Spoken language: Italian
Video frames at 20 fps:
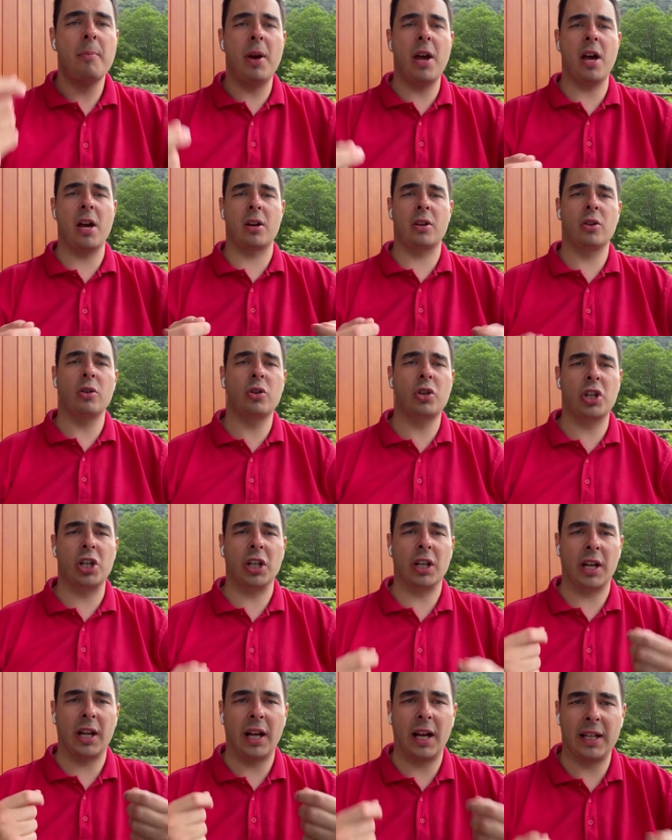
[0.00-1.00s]
per
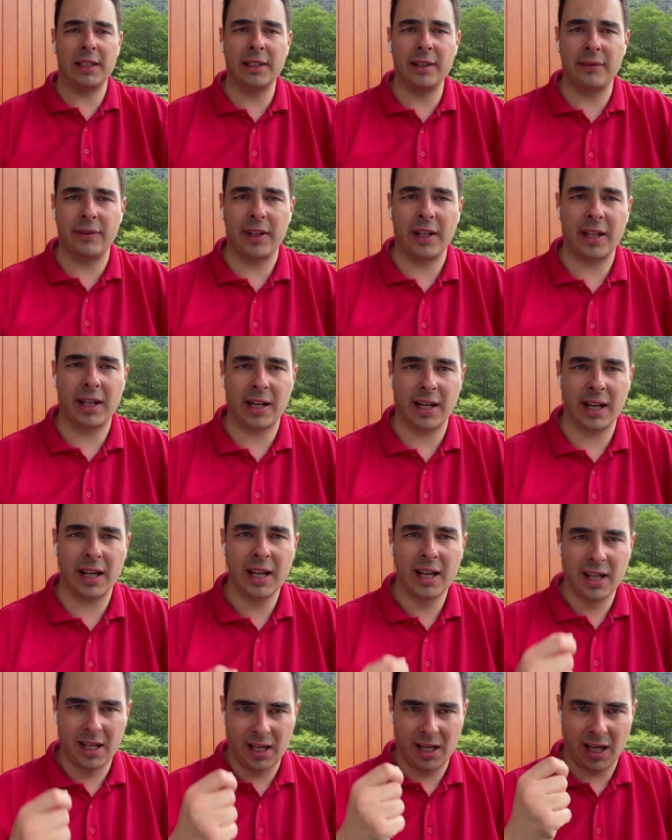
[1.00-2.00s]
riuscire ad
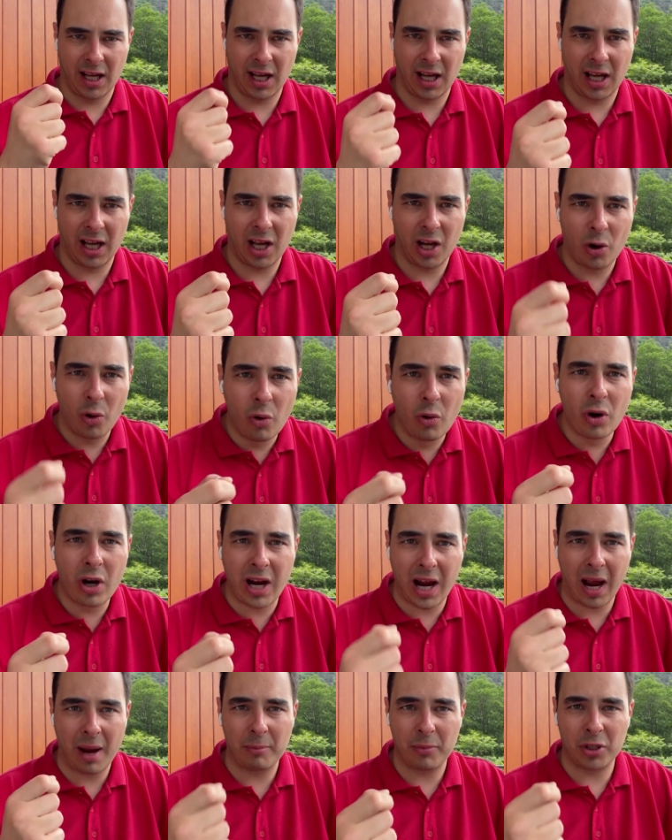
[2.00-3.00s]
avere eh, un
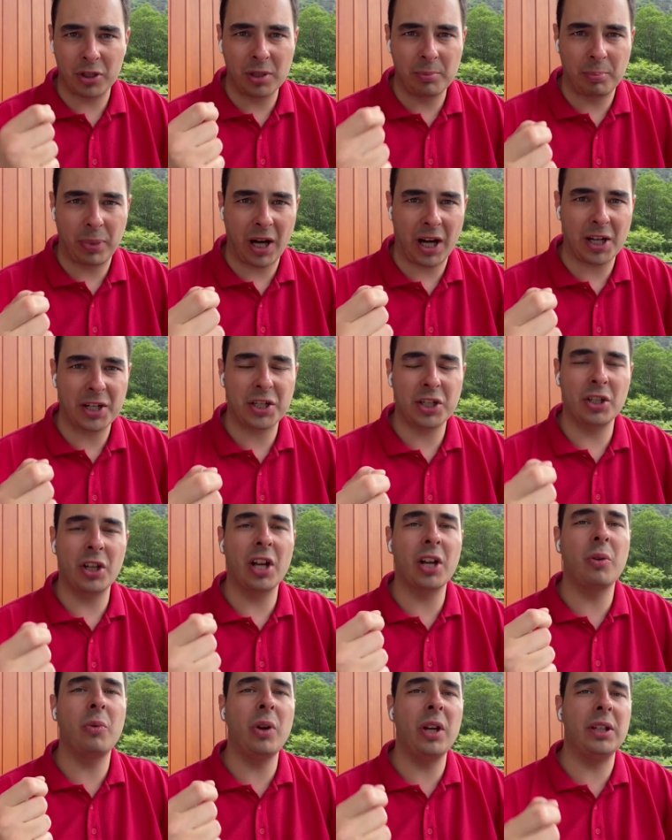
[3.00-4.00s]
cambio di passo
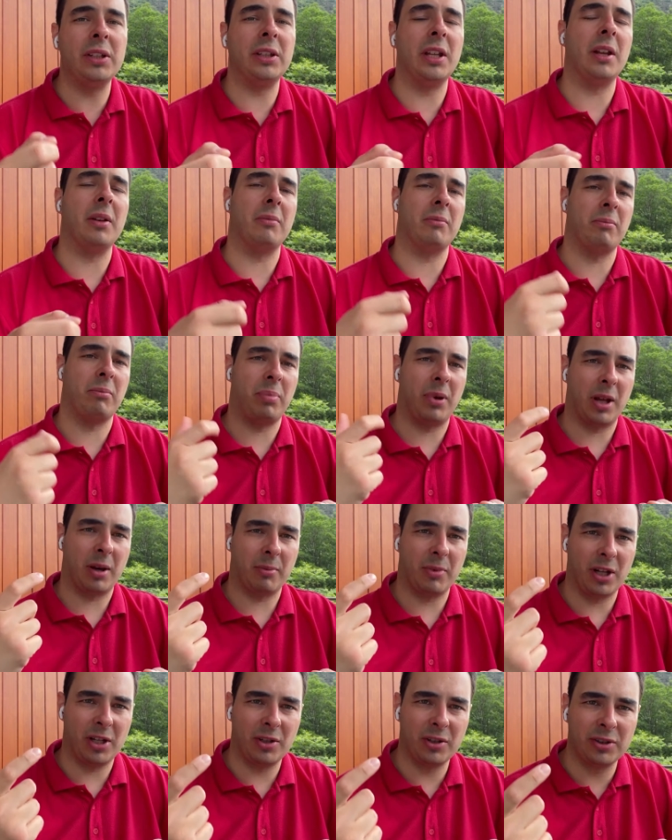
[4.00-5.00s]
e quindi, per
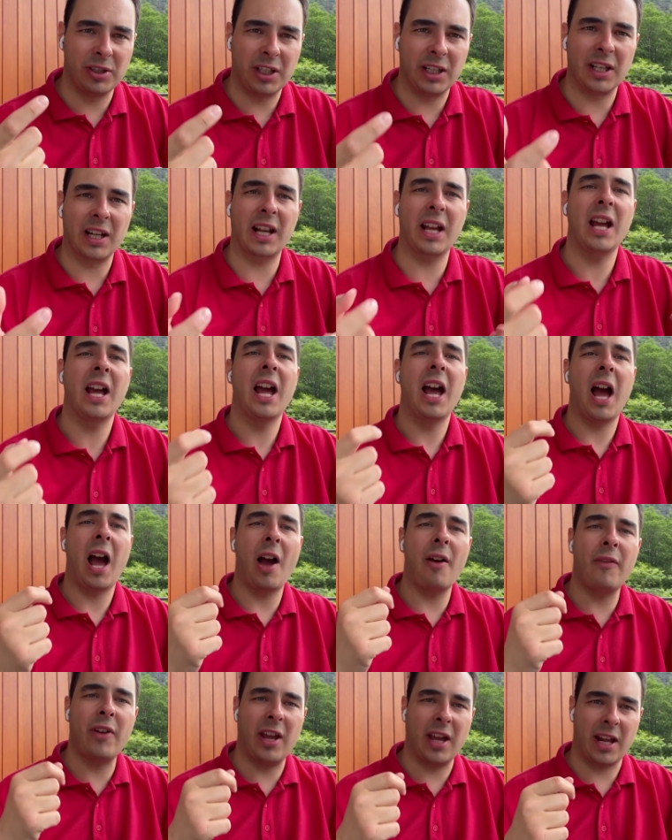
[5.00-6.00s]
meglio dire,
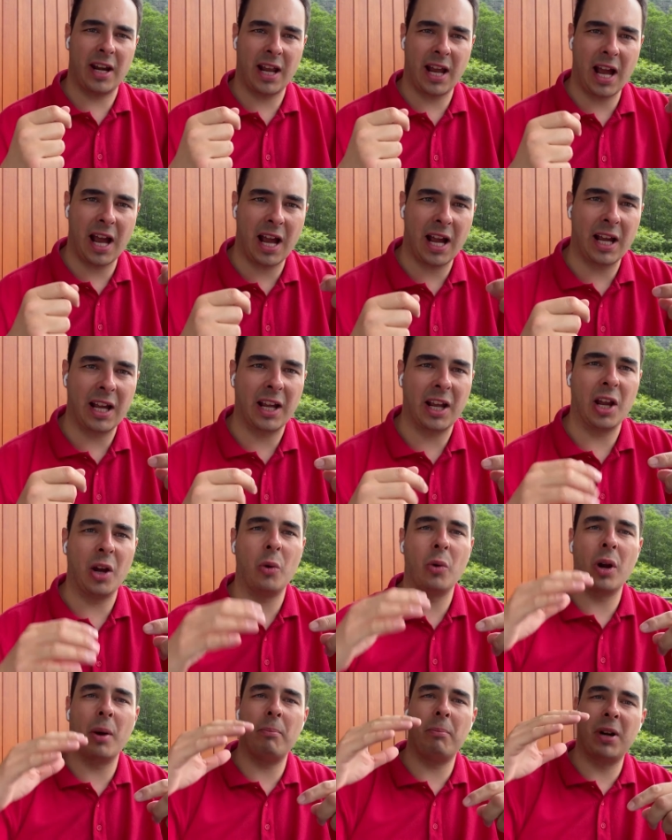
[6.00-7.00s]
avere anche
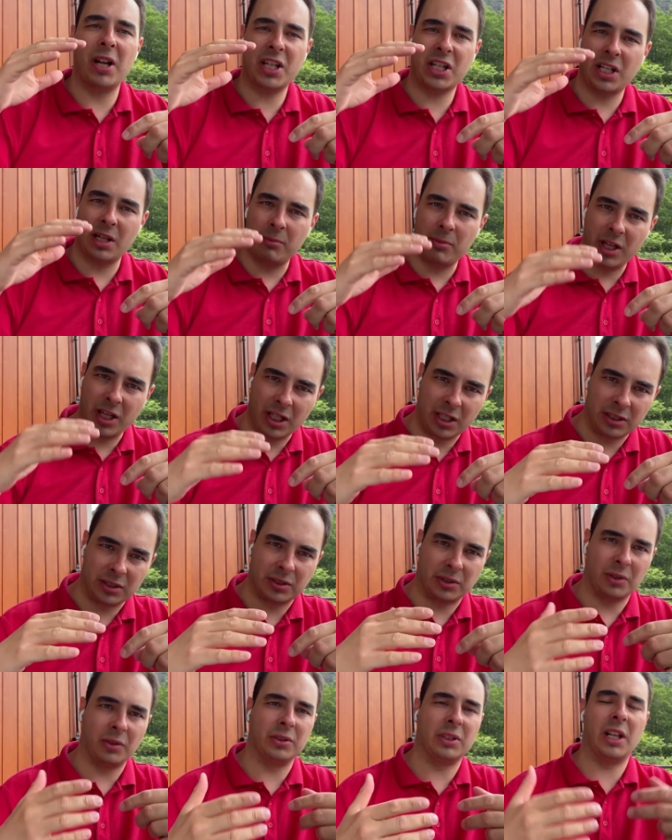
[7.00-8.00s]
un
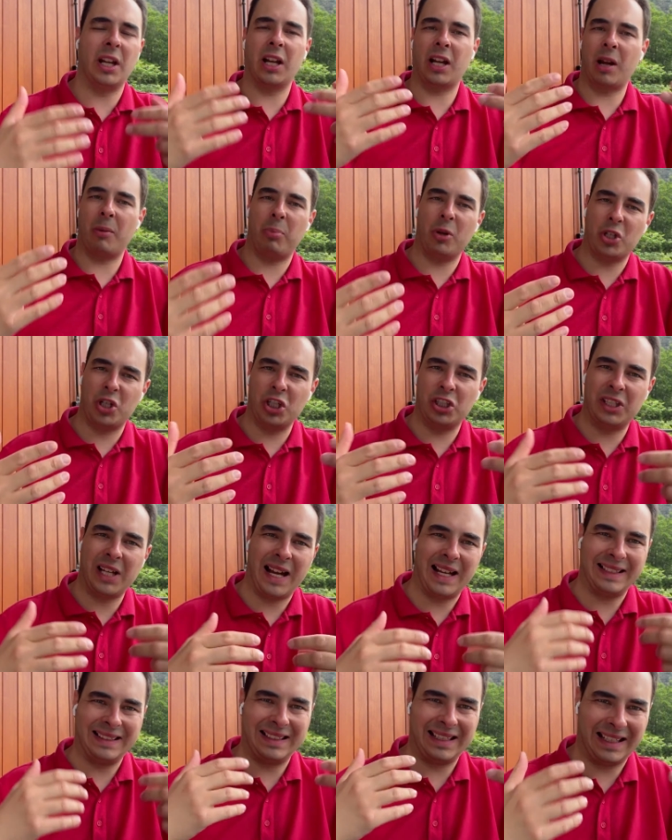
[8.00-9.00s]
abbassamento della
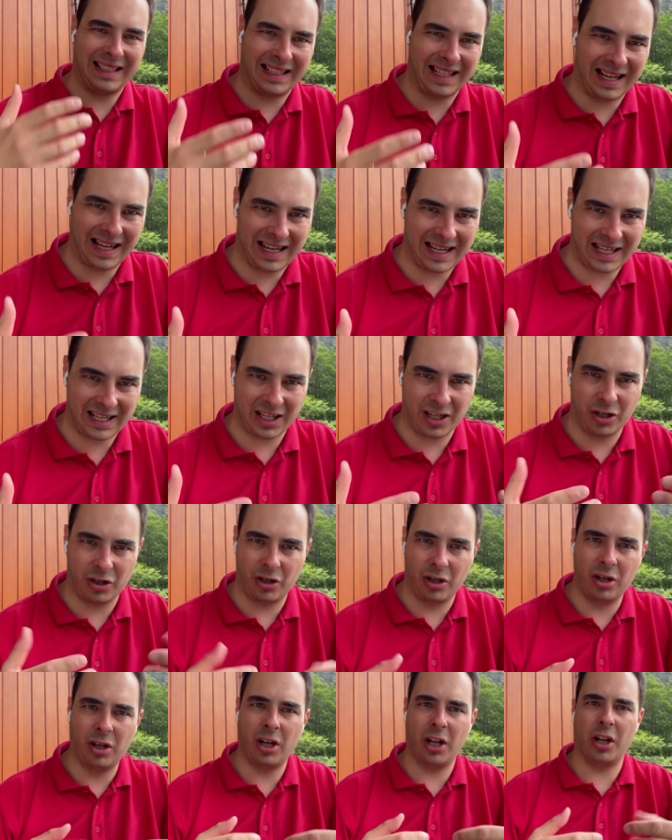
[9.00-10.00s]
capacità di
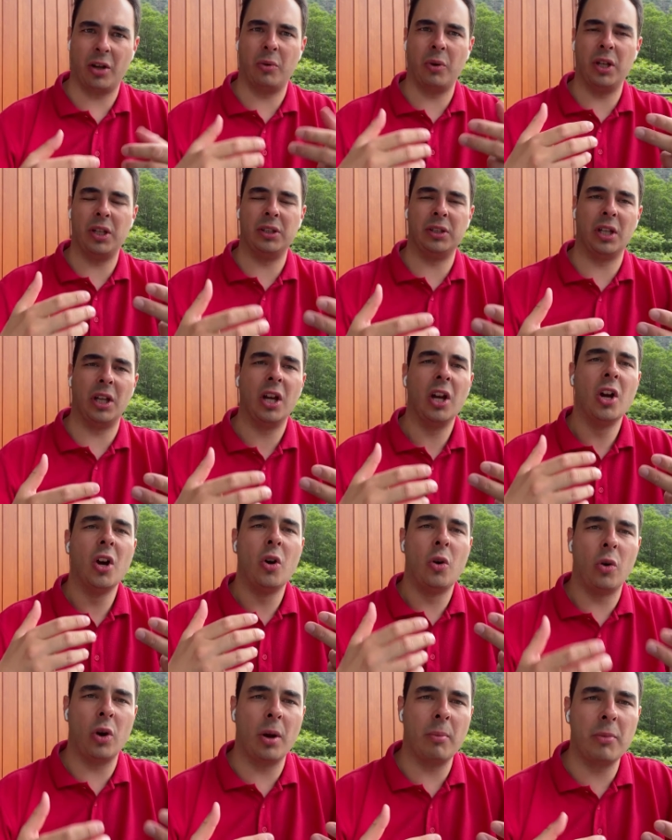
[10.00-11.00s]
carico e quindi
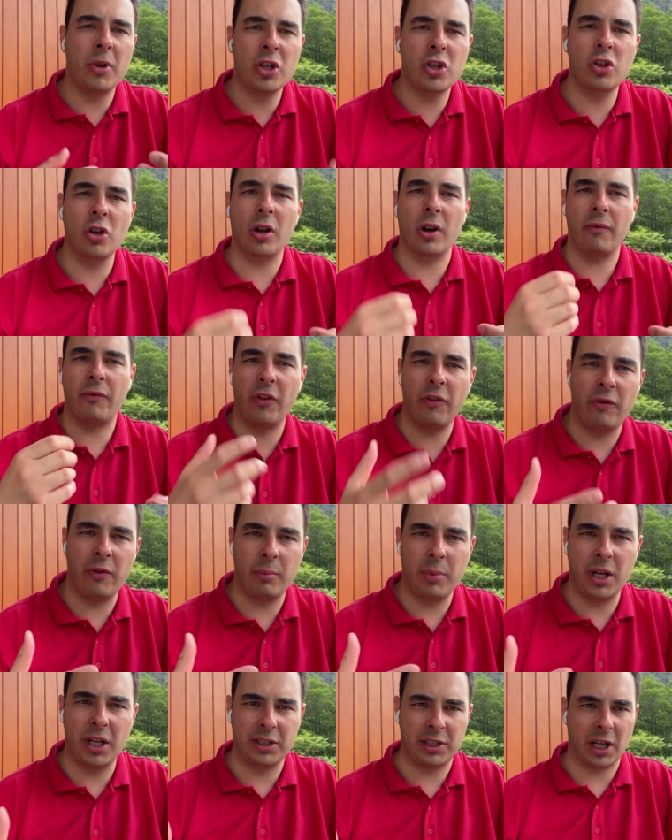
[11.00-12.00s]
una maggiore
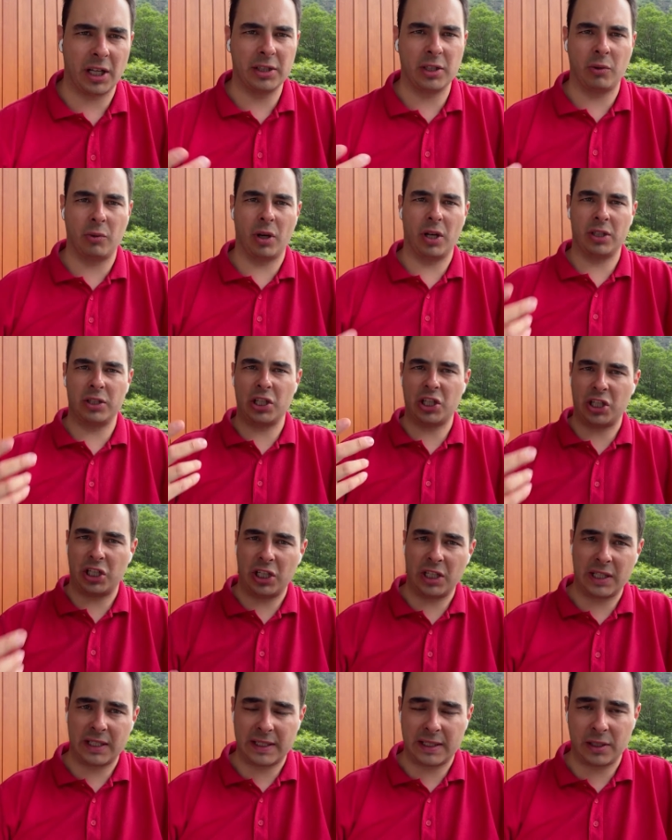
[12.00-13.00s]
vivibilità di quella
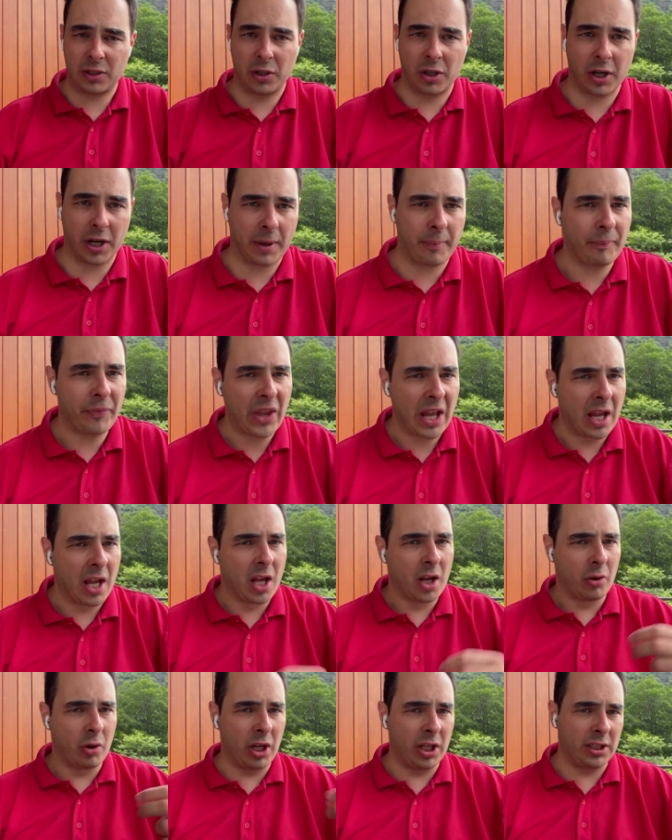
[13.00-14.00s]
destinazione.
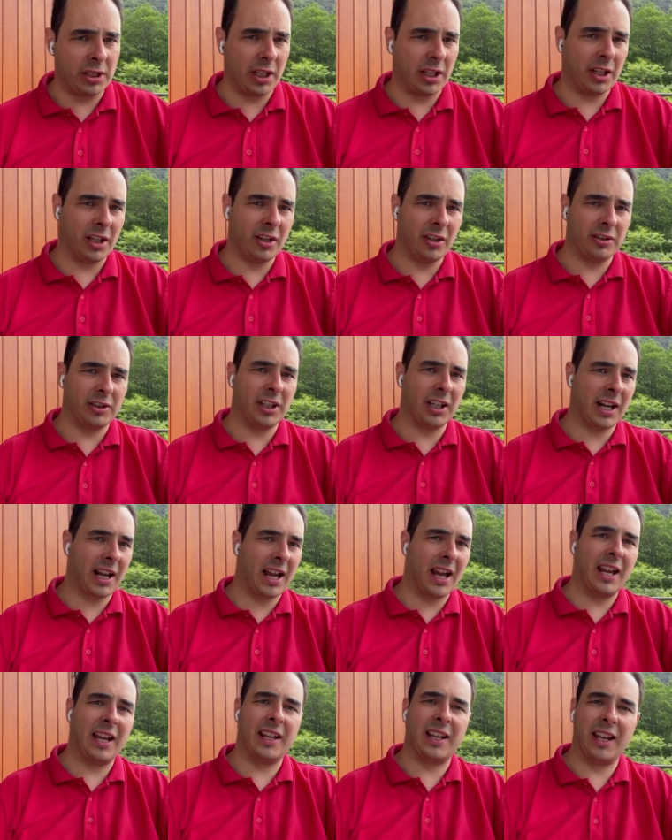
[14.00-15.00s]
Quindi io
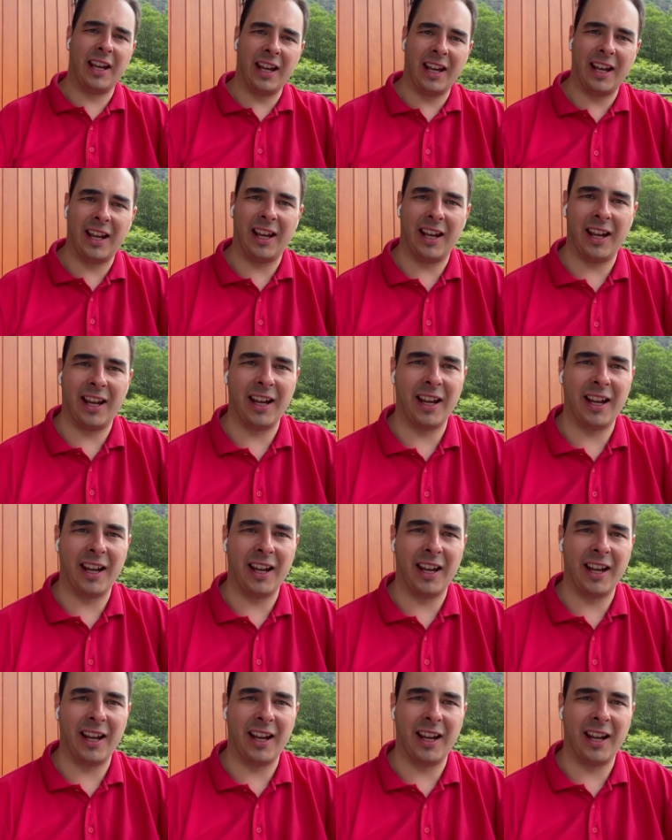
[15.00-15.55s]
direi che